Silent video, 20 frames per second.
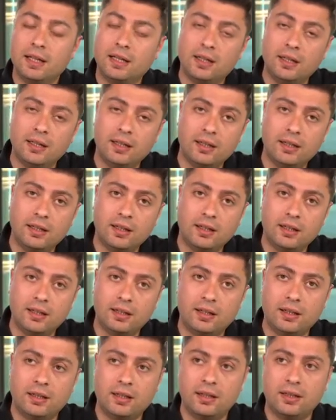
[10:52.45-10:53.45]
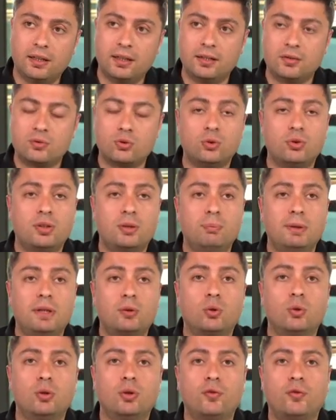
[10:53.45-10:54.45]
E, çünkü bir
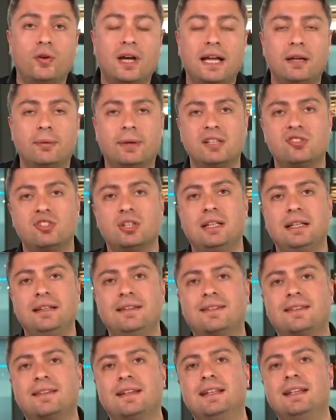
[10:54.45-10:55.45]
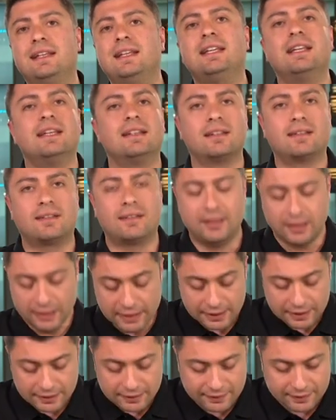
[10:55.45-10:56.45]
türlü Fenerbahçe'nin istediği yanıtı
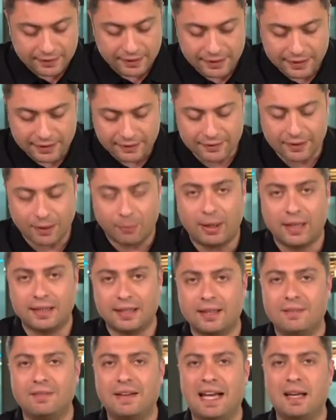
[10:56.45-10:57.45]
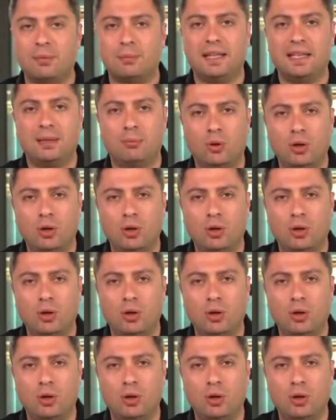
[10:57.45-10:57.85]
istediği zamanda vermedi.